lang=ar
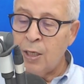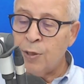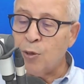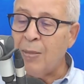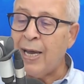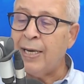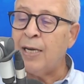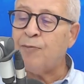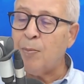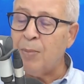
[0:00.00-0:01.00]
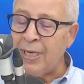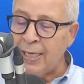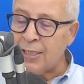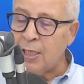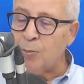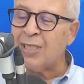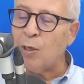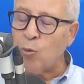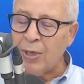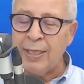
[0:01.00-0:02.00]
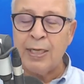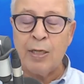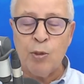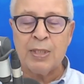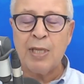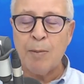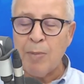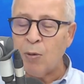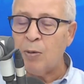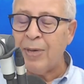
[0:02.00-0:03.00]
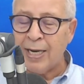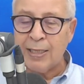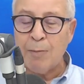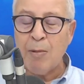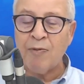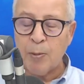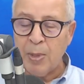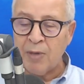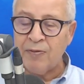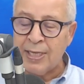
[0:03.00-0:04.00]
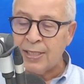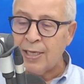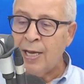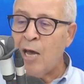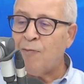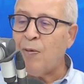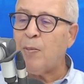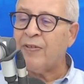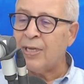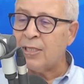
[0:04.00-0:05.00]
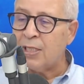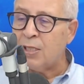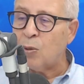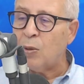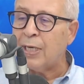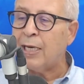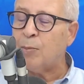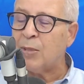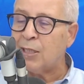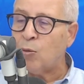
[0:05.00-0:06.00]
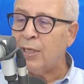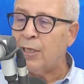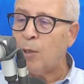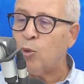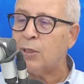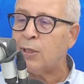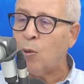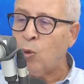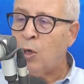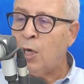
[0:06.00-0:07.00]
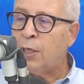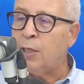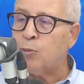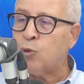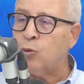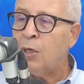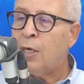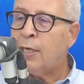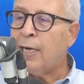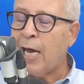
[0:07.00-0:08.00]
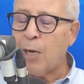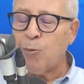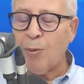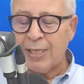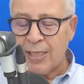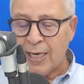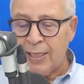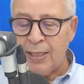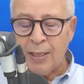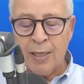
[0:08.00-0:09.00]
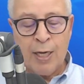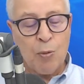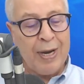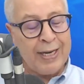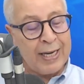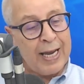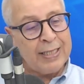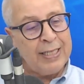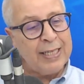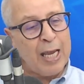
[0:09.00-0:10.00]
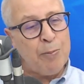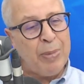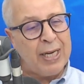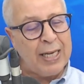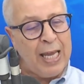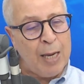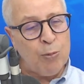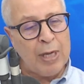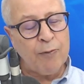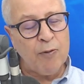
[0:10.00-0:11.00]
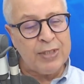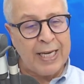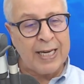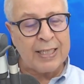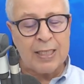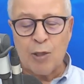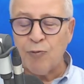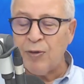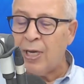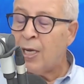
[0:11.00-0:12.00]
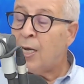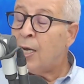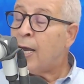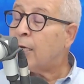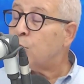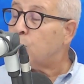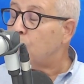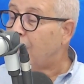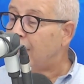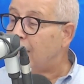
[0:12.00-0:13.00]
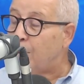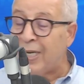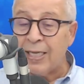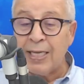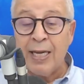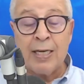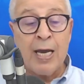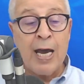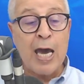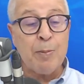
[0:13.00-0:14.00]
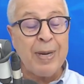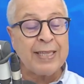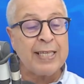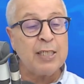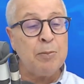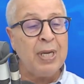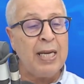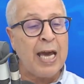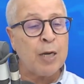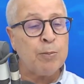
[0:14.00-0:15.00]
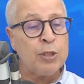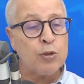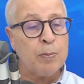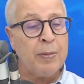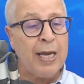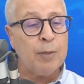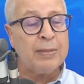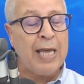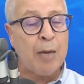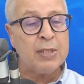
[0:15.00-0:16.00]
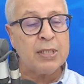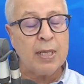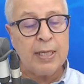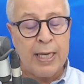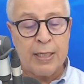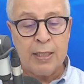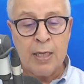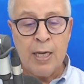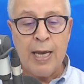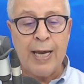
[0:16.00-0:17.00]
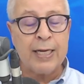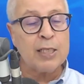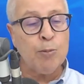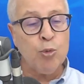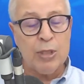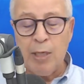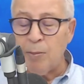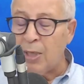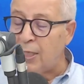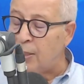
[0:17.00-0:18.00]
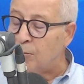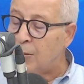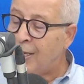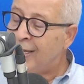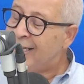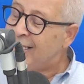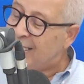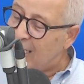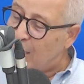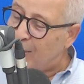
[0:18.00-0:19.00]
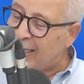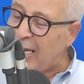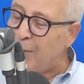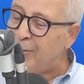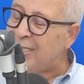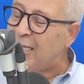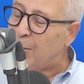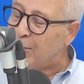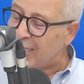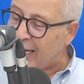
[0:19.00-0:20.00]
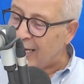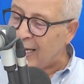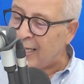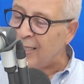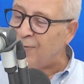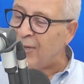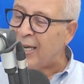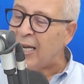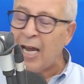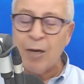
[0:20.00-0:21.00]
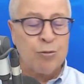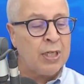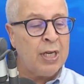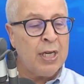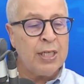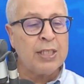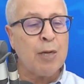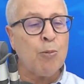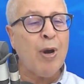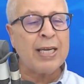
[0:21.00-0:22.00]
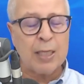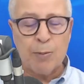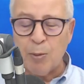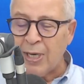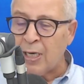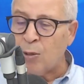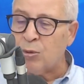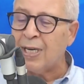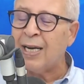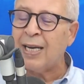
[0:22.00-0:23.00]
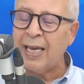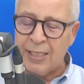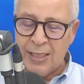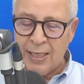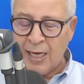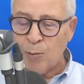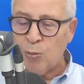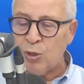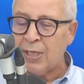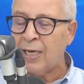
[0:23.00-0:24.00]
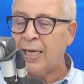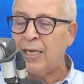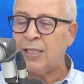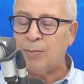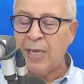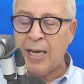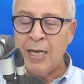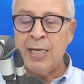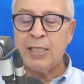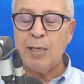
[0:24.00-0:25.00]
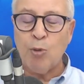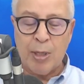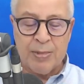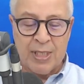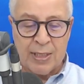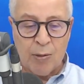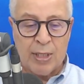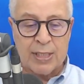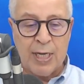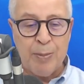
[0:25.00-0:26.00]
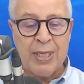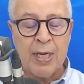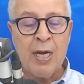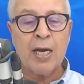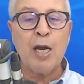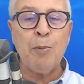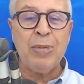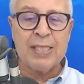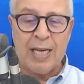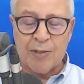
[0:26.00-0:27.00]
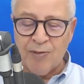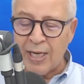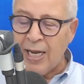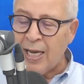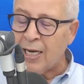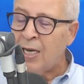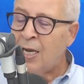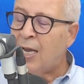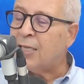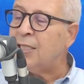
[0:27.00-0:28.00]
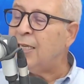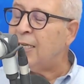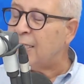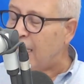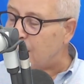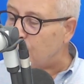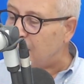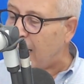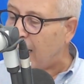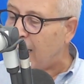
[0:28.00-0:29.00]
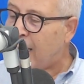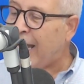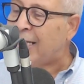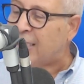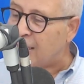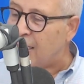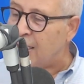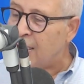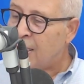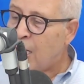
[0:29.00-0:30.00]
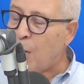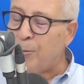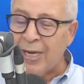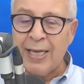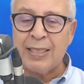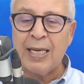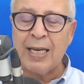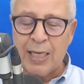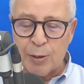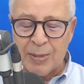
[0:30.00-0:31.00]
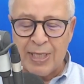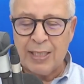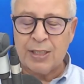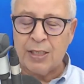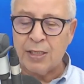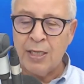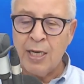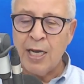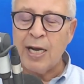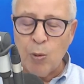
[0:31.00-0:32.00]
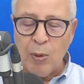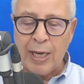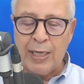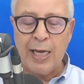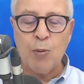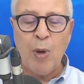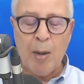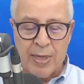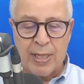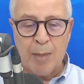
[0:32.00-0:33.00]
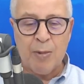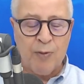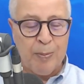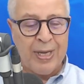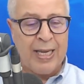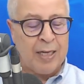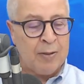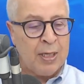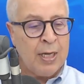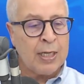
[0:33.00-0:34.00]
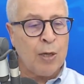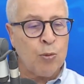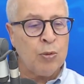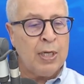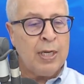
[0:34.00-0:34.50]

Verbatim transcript: ثم ان فما ناس اللي متطوعين اليوم نتبعوا البارح نتبع في اخبار فرنسا فما فرنسيس يقول لك احنا متطوعين نحبوا نتطوعوا نمشوا نحاربوا مع اسرائيل واحنا قاعدين كان بالكلام ونرفعوا في الشعارات الجوفاء هاك نشوفوا احنا الامريكان 14 مليار باش يصبها لهم دعم استثنائي احنا صبوش ليه مليم يزينا من الكلام يزينا من الشعارات الفارغه ها اجتمعوا اكثر من مره وزراء الخارجيه العرب وزراء الخارجيه نتاع 57 دوله اسلاميه قنبه صارت في القاهره شنو النتائج نتاعها حتى شيء امير قطر خرج متغشش روح لانه حب يضمن في البيان كونه